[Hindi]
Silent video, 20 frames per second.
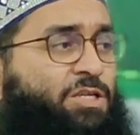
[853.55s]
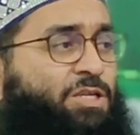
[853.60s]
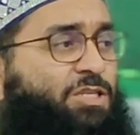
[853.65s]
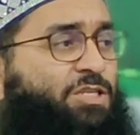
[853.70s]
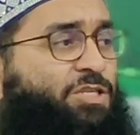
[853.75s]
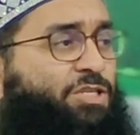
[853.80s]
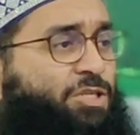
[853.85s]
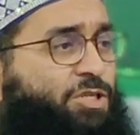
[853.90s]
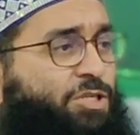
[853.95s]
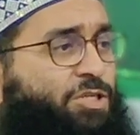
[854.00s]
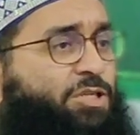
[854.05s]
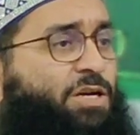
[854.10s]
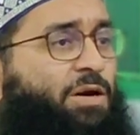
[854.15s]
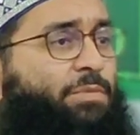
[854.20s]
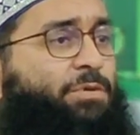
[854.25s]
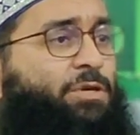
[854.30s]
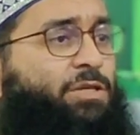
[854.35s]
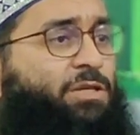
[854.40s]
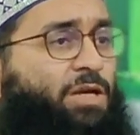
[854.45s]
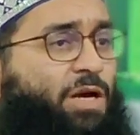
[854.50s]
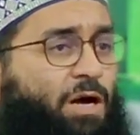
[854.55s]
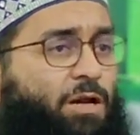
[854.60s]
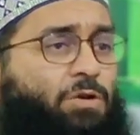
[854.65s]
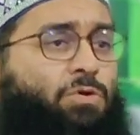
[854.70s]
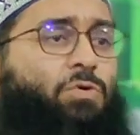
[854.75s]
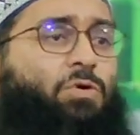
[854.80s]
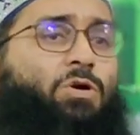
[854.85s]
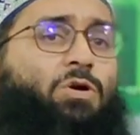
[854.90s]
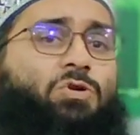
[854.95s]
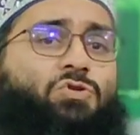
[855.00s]
जिस चीज़ का भी
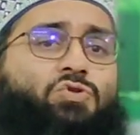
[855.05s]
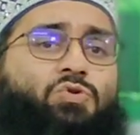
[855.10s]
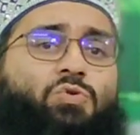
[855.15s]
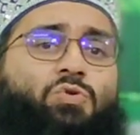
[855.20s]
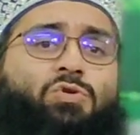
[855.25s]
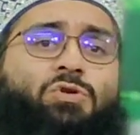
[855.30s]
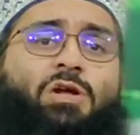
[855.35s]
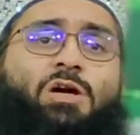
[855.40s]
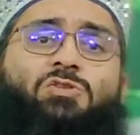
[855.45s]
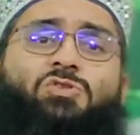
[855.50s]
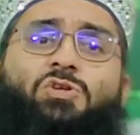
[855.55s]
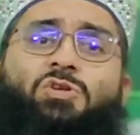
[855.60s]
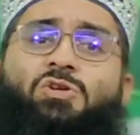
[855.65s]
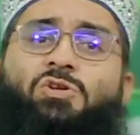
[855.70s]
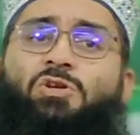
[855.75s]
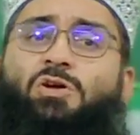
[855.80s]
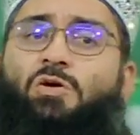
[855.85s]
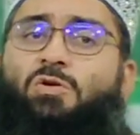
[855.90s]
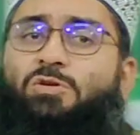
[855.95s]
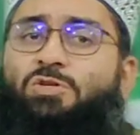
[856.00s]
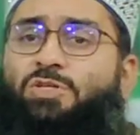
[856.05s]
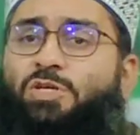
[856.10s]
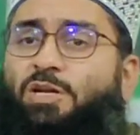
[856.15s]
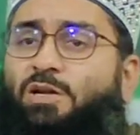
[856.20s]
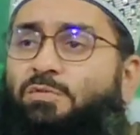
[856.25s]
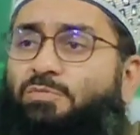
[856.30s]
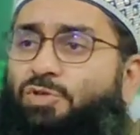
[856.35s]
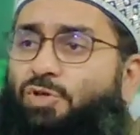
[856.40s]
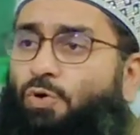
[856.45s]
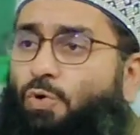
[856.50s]
ताल्लुक़ रसूलुल्लाह सल्लल्लाहु अलैहि
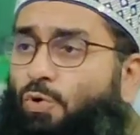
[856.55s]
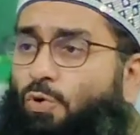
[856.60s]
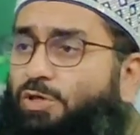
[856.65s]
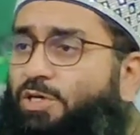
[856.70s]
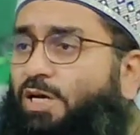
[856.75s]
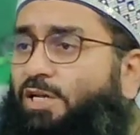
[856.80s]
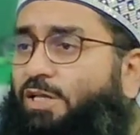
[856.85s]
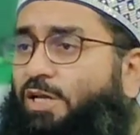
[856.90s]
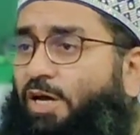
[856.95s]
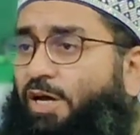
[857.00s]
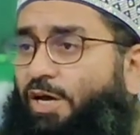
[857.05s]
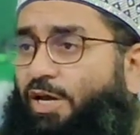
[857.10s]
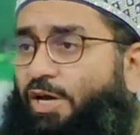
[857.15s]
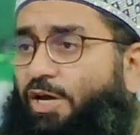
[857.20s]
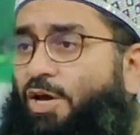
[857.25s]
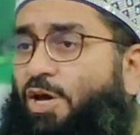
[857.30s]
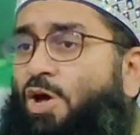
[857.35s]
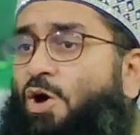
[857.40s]
वसल्लम से हो जाता है